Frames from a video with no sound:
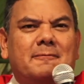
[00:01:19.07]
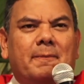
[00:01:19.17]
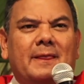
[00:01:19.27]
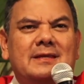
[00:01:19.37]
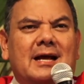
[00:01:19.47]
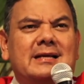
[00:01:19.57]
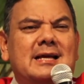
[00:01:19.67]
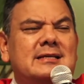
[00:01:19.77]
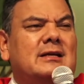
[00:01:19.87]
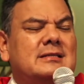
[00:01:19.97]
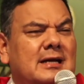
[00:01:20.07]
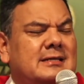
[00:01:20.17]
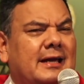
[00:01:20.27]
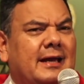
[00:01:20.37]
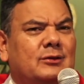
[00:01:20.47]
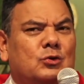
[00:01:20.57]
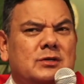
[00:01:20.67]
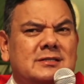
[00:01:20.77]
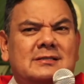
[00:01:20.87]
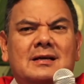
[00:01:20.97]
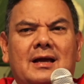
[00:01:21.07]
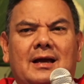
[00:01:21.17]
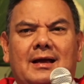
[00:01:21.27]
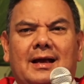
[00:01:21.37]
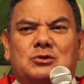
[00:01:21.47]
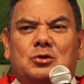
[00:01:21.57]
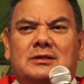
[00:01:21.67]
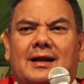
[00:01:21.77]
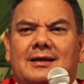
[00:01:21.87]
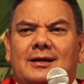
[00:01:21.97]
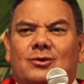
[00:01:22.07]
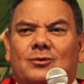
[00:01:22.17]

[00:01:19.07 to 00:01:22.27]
ya, ya, ya llegué, entonces estoy tranquilo.